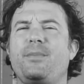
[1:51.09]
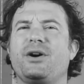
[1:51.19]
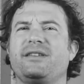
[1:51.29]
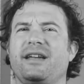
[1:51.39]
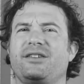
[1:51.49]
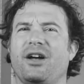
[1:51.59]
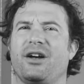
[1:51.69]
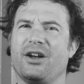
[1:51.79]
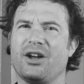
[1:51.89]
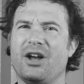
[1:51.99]
protecteur
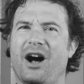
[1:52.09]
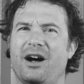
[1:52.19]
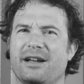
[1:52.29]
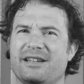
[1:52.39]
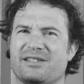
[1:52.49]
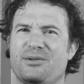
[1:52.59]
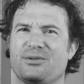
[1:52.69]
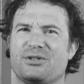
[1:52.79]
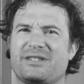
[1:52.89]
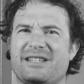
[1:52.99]
en raison
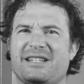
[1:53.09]
de sa